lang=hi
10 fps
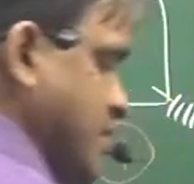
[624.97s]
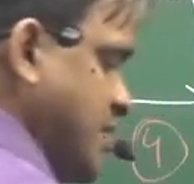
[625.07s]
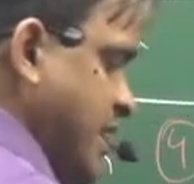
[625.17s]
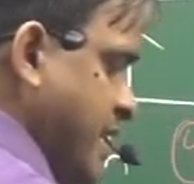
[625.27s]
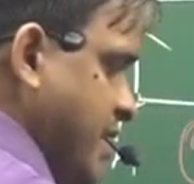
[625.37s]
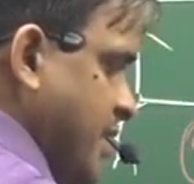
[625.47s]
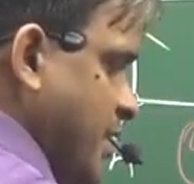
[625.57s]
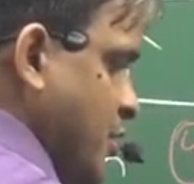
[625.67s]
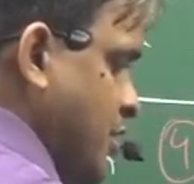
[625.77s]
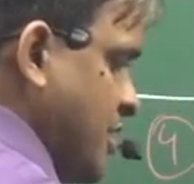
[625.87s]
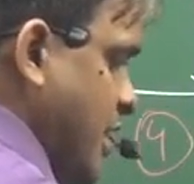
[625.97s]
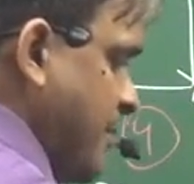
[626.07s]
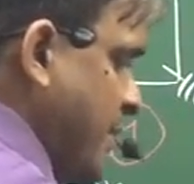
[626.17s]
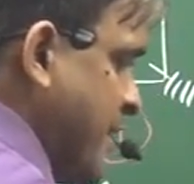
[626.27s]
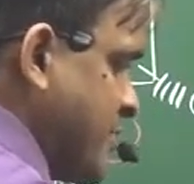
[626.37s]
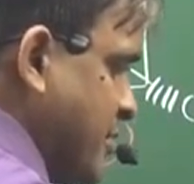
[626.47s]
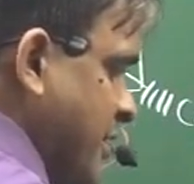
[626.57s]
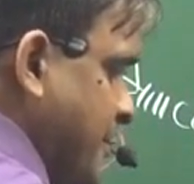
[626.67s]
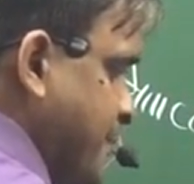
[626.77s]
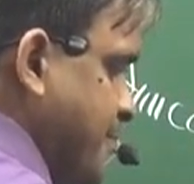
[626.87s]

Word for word: सी है तो ये भी मेजो है